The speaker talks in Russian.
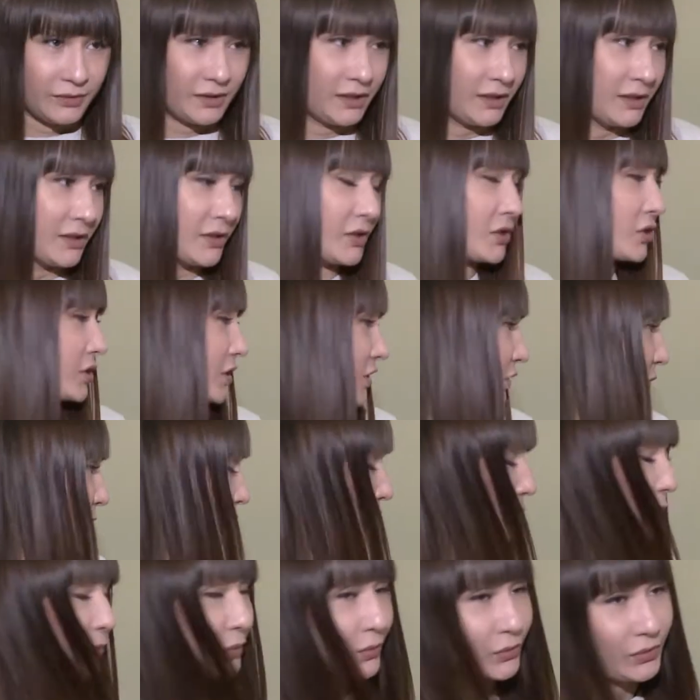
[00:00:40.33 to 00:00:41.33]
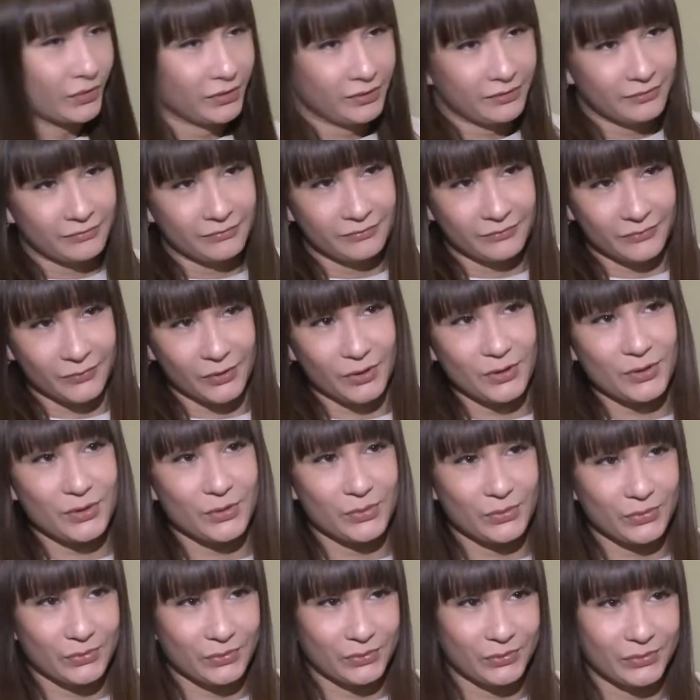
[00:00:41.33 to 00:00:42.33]
Дети сейчас приходят,
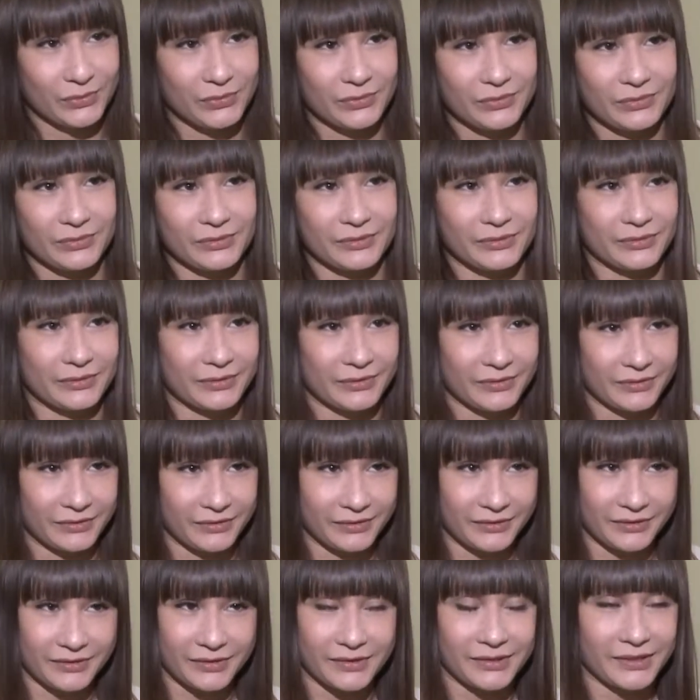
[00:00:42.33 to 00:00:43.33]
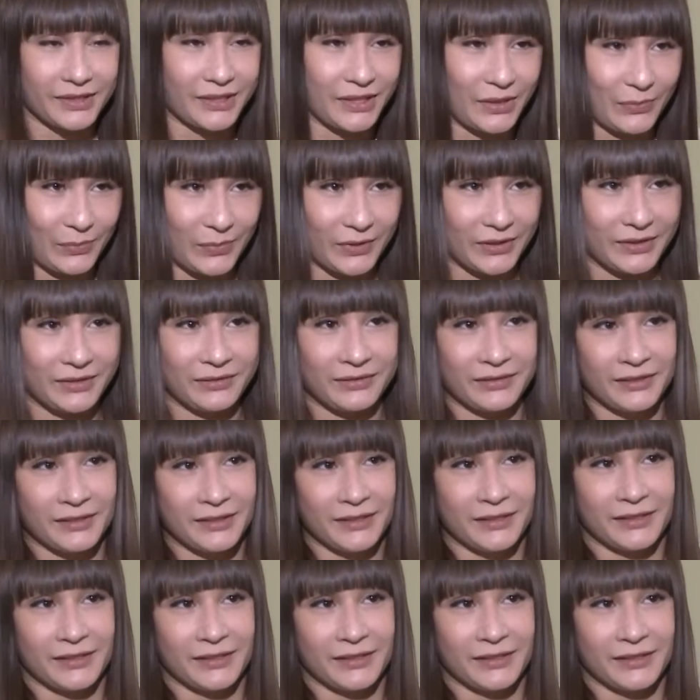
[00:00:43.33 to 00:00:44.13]
рисуют, э, лепят.